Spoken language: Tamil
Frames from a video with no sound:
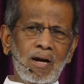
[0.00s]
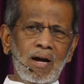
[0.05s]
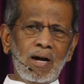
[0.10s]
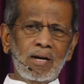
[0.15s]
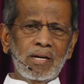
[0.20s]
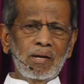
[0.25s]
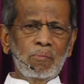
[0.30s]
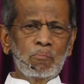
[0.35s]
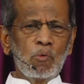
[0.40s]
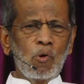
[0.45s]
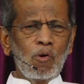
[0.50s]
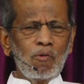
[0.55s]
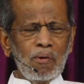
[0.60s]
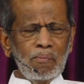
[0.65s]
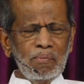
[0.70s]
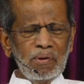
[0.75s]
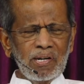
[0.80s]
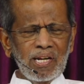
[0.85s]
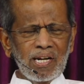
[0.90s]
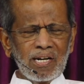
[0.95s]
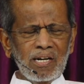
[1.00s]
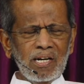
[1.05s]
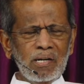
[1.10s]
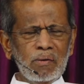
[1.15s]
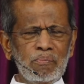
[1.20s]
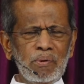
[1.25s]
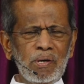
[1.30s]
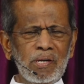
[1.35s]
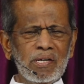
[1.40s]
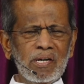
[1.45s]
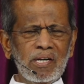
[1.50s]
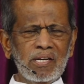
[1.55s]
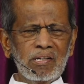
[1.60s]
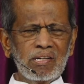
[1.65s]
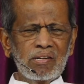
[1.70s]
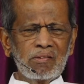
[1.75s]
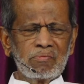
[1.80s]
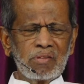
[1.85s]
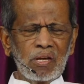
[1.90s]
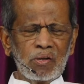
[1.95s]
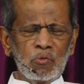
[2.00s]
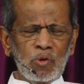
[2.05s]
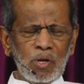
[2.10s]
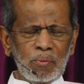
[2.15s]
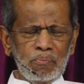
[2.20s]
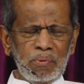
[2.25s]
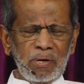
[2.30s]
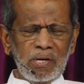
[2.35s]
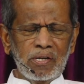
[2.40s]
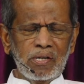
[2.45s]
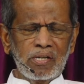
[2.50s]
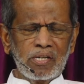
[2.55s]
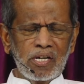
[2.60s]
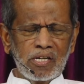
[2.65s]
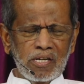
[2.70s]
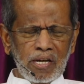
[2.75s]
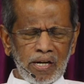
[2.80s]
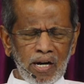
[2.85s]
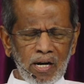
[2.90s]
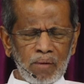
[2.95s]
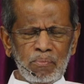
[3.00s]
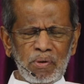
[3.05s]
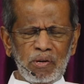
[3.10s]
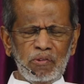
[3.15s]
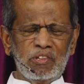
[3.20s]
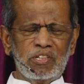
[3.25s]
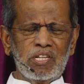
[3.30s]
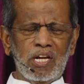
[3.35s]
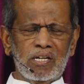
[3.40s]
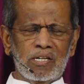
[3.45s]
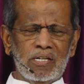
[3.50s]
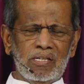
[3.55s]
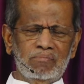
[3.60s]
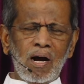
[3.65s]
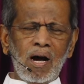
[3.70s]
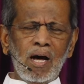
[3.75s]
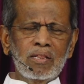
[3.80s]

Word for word: அங்கே மோவாபிலே ரெண்டு பிள்ளைகளை தன்னுடைய பிள்ளைகளுக்கு கல்யாணம் பண்ணி வைத்தார்கள்